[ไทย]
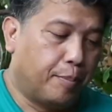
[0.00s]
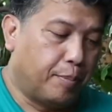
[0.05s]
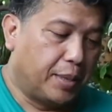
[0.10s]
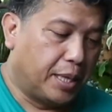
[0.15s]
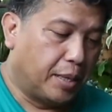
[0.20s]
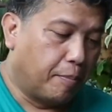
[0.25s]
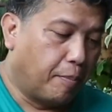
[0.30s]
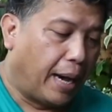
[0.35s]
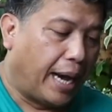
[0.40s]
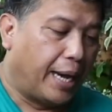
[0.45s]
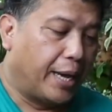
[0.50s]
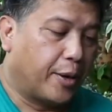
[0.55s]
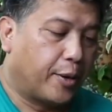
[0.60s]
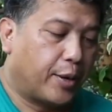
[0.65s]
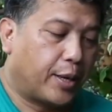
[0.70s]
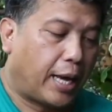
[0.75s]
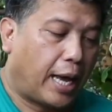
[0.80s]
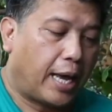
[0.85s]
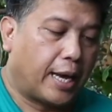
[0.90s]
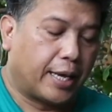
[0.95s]
มีใบ
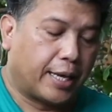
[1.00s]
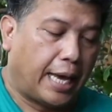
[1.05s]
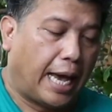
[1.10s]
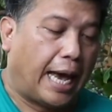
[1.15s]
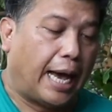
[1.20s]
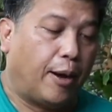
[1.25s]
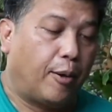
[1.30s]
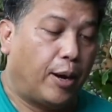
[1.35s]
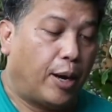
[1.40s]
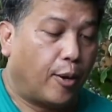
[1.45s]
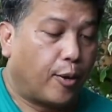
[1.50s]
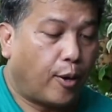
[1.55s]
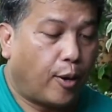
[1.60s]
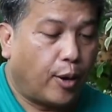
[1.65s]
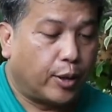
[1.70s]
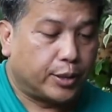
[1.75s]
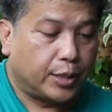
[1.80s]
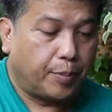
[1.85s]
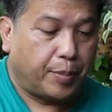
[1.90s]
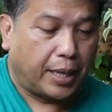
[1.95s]
ค่อนข้างยาว แล้วก็
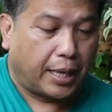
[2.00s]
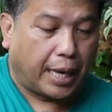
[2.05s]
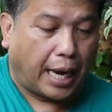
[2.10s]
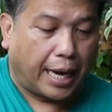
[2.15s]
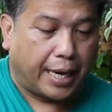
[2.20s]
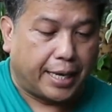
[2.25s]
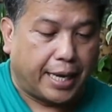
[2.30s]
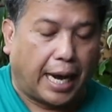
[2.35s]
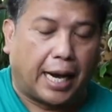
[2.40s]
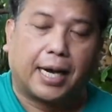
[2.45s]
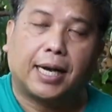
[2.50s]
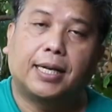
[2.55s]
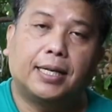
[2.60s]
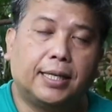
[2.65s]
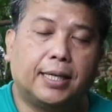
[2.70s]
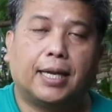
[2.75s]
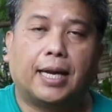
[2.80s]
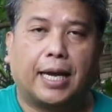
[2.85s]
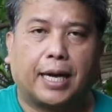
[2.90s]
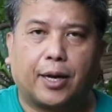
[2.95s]
จะมีการหยักค
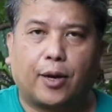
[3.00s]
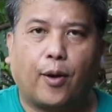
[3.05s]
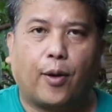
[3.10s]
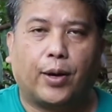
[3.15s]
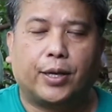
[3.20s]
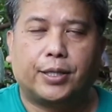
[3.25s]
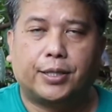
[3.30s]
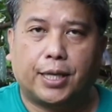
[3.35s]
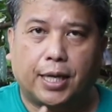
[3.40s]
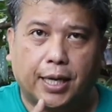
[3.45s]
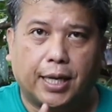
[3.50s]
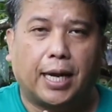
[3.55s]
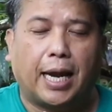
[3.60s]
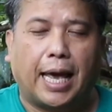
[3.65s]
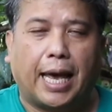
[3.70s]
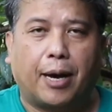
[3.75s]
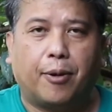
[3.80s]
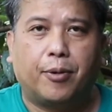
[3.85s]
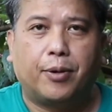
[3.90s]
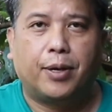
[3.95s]
ลื่นเล็กน้อยเช่นนี้
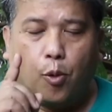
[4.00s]
แล้ว